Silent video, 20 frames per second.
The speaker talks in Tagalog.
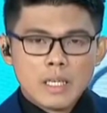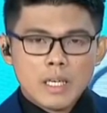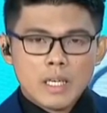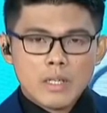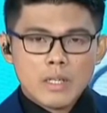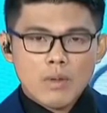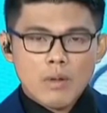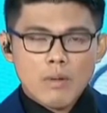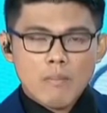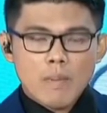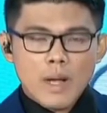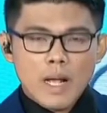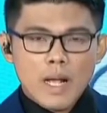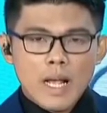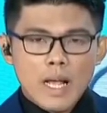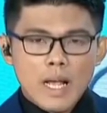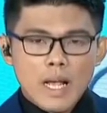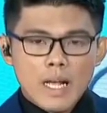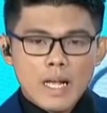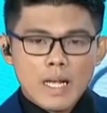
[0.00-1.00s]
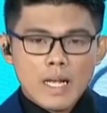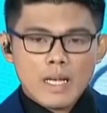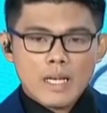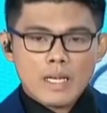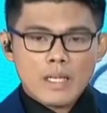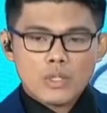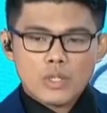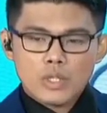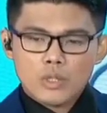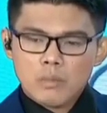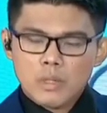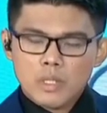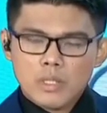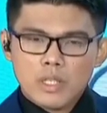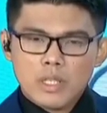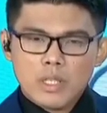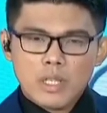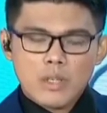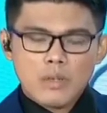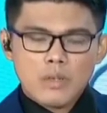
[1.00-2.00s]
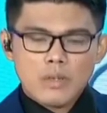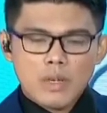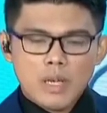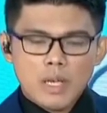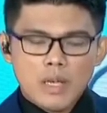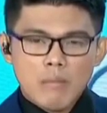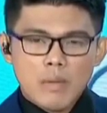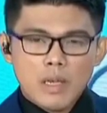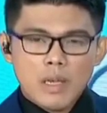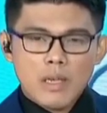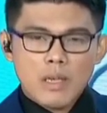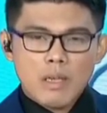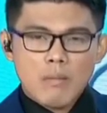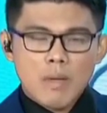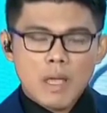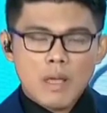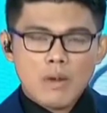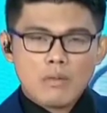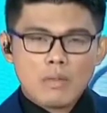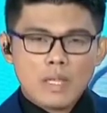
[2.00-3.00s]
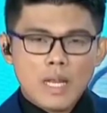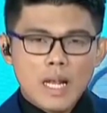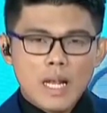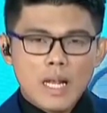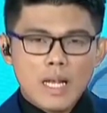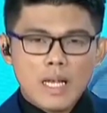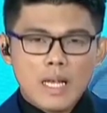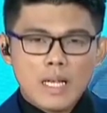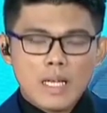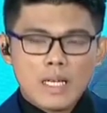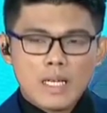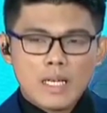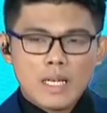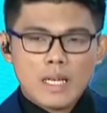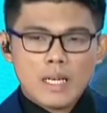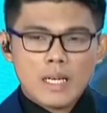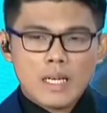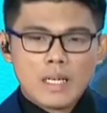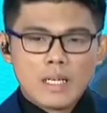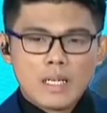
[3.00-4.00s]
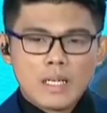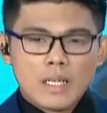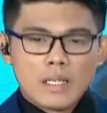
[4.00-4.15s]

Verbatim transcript: itong pagkakasuspende ninyo, eh, may meron talagang uh,